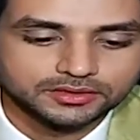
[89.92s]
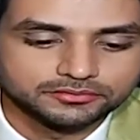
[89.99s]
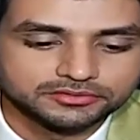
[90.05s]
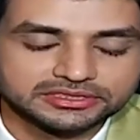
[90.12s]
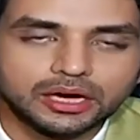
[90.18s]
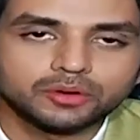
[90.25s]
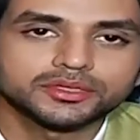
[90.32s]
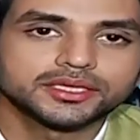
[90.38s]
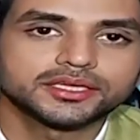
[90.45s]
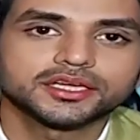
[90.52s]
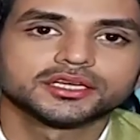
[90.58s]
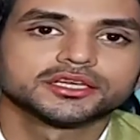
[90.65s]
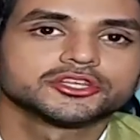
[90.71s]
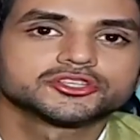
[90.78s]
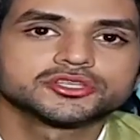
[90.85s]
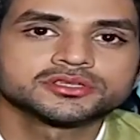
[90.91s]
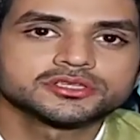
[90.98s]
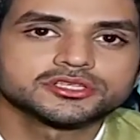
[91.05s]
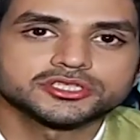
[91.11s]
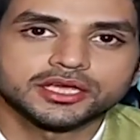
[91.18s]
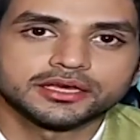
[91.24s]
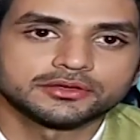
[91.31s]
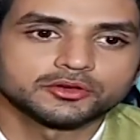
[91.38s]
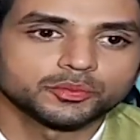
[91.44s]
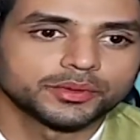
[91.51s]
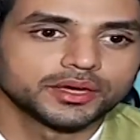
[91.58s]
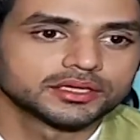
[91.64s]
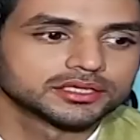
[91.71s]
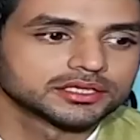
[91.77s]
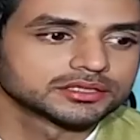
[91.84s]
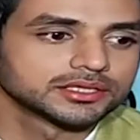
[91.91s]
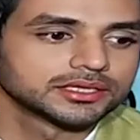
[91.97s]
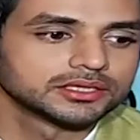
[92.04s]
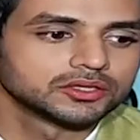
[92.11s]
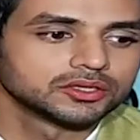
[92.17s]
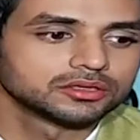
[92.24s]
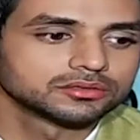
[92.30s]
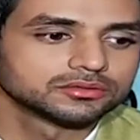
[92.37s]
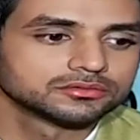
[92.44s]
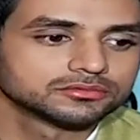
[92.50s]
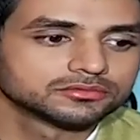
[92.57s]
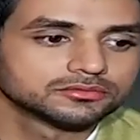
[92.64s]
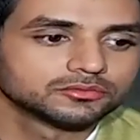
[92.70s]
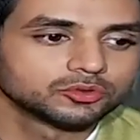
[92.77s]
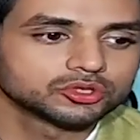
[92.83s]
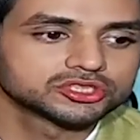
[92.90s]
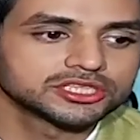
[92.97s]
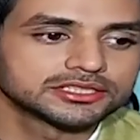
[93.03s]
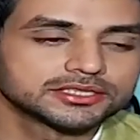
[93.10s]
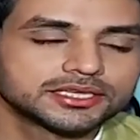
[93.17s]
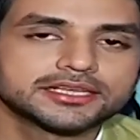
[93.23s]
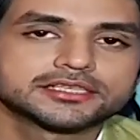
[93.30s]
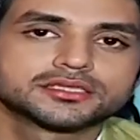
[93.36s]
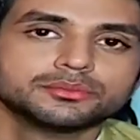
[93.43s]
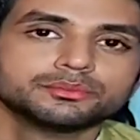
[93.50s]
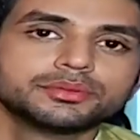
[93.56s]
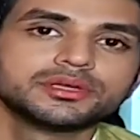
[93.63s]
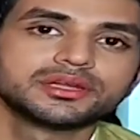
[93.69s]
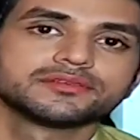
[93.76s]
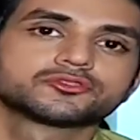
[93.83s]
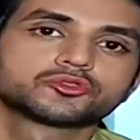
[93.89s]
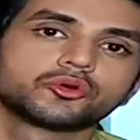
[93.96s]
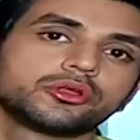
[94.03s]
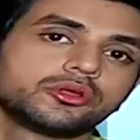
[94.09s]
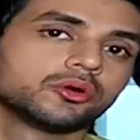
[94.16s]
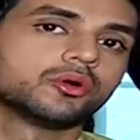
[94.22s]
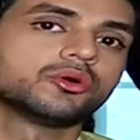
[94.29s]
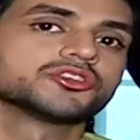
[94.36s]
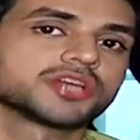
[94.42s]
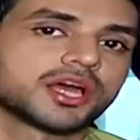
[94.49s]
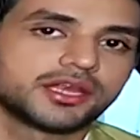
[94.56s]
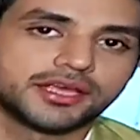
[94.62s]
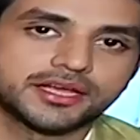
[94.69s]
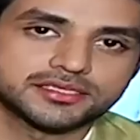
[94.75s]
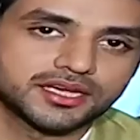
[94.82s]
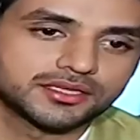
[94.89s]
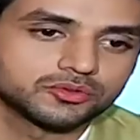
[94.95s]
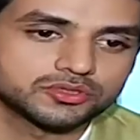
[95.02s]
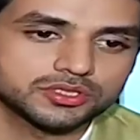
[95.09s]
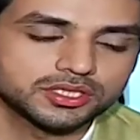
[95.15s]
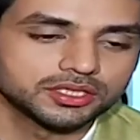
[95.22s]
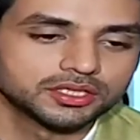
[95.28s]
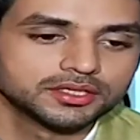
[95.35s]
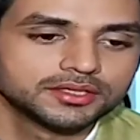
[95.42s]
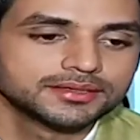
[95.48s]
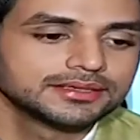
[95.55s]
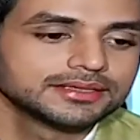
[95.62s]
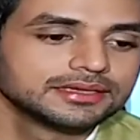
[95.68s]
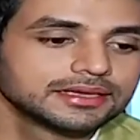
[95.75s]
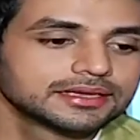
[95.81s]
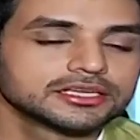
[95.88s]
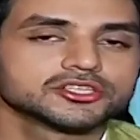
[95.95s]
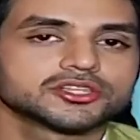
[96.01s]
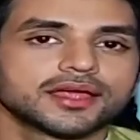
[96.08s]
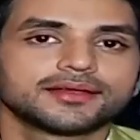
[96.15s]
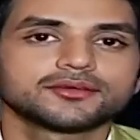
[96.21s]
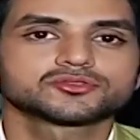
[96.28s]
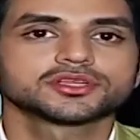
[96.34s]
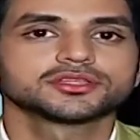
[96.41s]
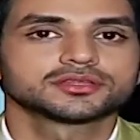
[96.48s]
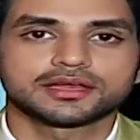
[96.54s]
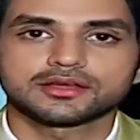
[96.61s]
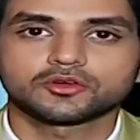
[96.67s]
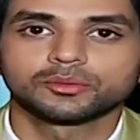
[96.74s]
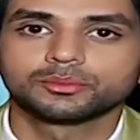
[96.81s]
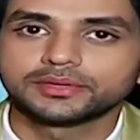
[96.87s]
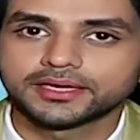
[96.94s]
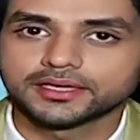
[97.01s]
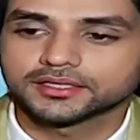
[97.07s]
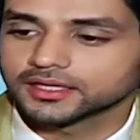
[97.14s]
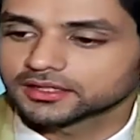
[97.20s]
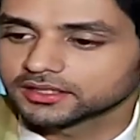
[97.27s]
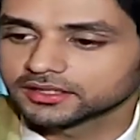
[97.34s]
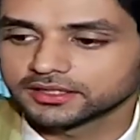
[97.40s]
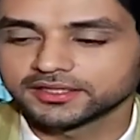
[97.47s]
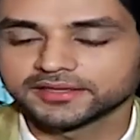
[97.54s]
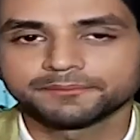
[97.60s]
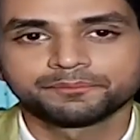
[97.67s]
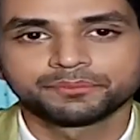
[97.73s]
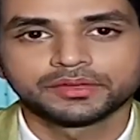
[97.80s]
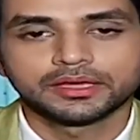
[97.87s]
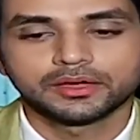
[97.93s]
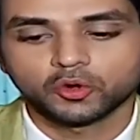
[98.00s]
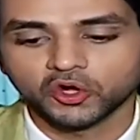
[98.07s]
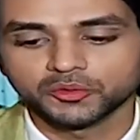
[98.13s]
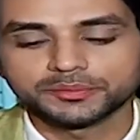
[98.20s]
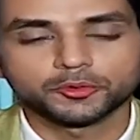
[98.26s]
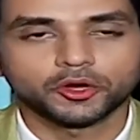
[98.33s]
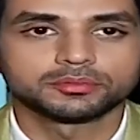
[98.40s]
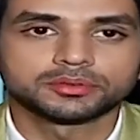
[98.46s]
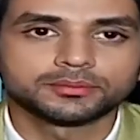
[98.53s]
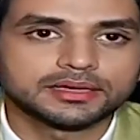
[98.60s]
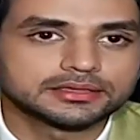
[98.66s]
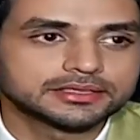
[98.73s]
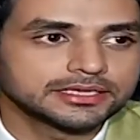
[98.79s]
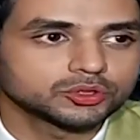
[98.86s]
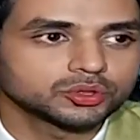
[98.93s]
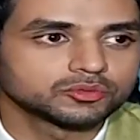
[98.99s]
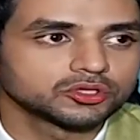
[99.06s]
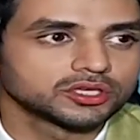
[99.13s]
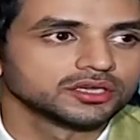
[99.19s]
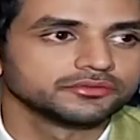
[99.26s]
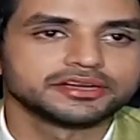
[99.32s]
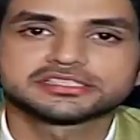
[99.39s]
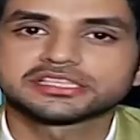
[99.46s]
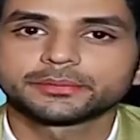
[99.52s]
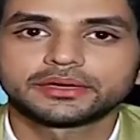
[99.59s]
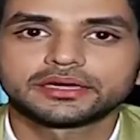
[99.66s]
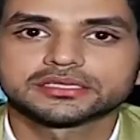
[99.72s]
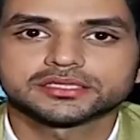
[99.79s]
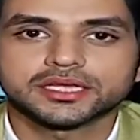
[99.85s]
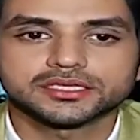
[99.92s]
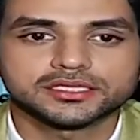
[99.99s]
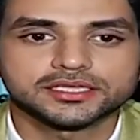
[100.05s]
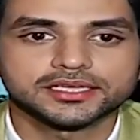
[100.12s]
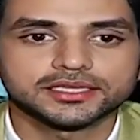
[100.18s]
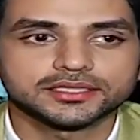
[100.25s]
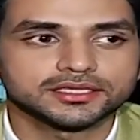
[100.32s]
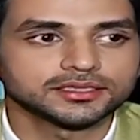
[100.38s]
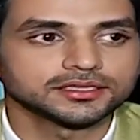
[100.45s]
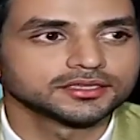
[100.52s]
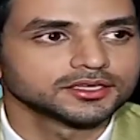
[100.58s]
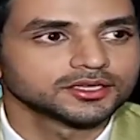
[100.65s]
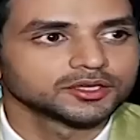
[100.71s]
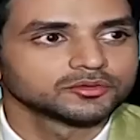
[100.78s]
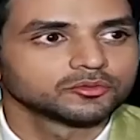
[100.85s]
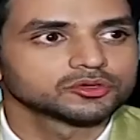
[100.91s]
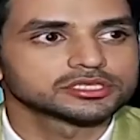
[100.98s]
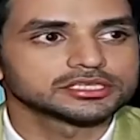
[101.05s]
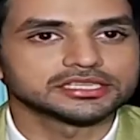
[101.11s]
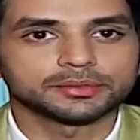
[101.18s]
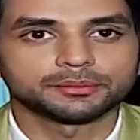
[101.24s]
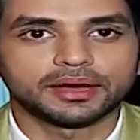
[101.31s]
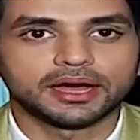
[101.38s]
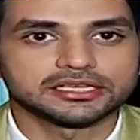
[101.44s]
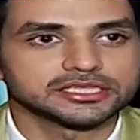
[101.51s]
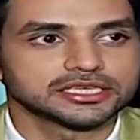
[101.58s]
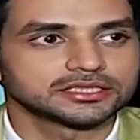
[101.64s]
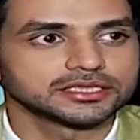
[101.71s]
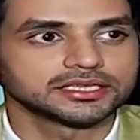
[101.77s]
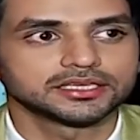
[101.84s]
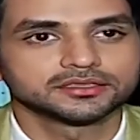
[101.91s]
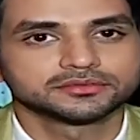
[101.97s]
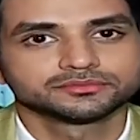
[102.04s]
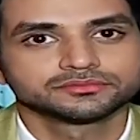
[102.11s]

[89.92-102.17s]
विदाउट एनी कंडीशंस ईशानी को प्यार करता है और वो चाहता है एक सिंपल लव स्टोरी हो ईशानी के साथ उसकी लेकिन ईशानी उसे इतना कॉम्प्लिकेट कर देती है कोई भी प्रॉब्लम आती है तो वो रणवीर से पहले डिस्कस नहीं करती वो सीधा भाग जाती है